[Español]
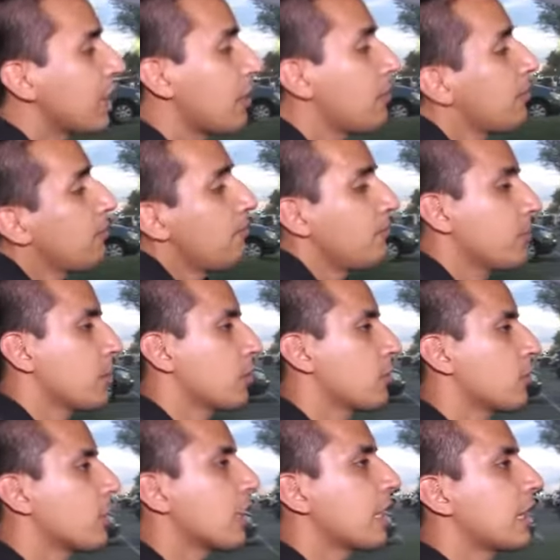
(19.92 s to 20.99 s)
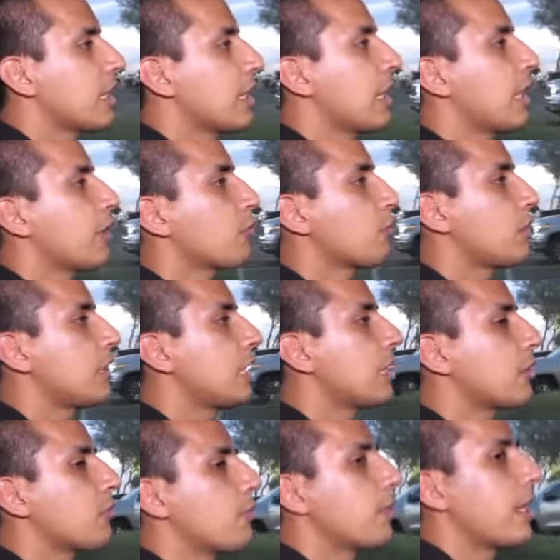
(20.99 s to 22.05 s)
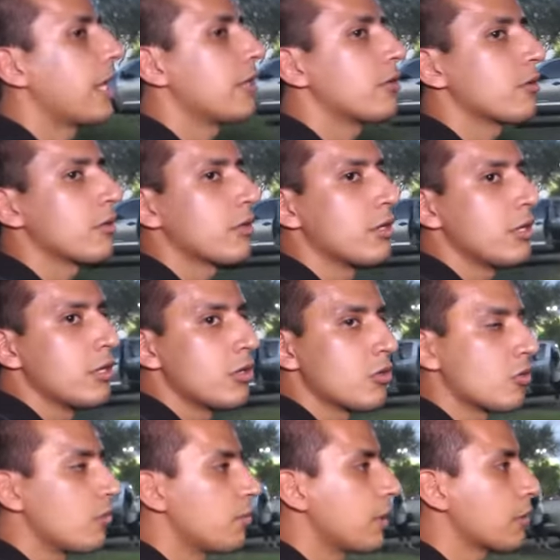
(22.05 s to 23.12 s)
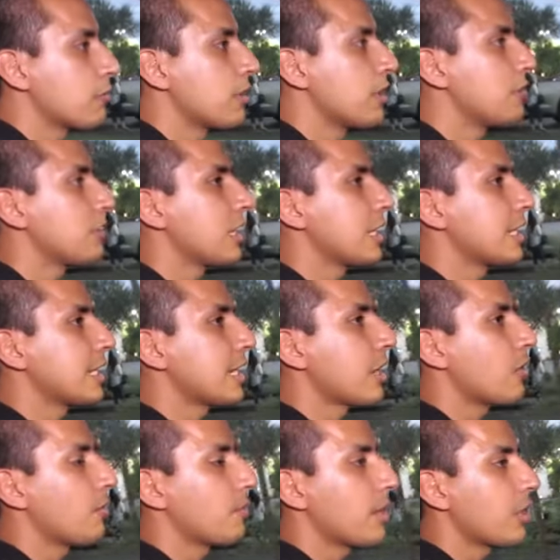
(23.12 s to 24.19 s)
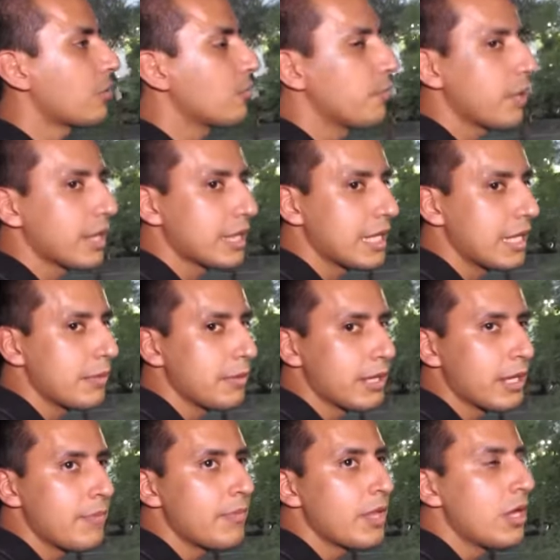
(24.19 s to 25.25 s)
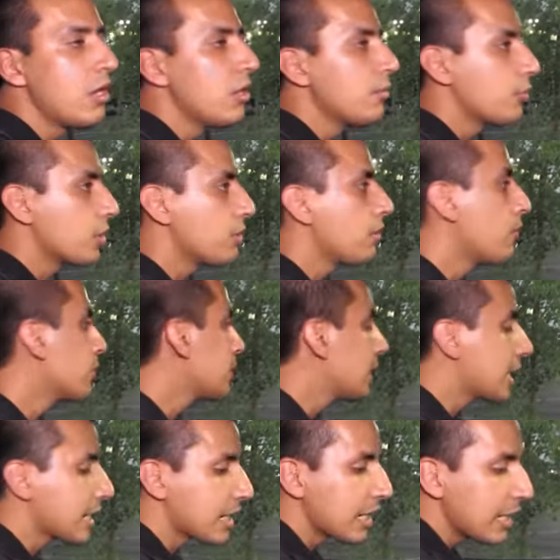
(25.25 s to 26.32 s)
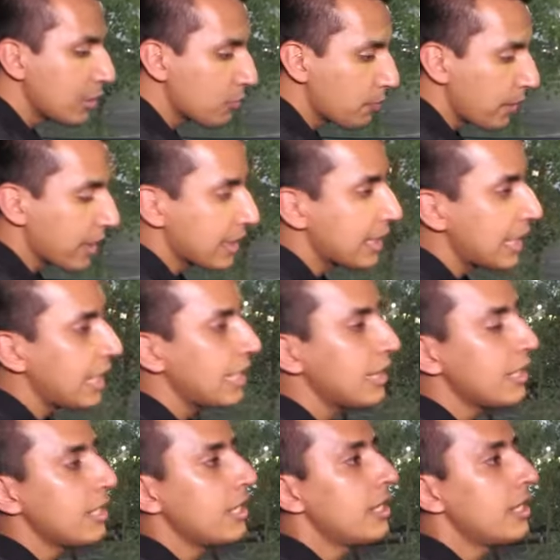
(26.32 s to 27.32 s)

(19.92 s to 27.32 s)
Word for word: saben, cosas serán rutinas de cumpleaños Cumples un año y te tienen que comprar un pastel, ¿verdad? Pues íbamos a ir a agarrarle su pastel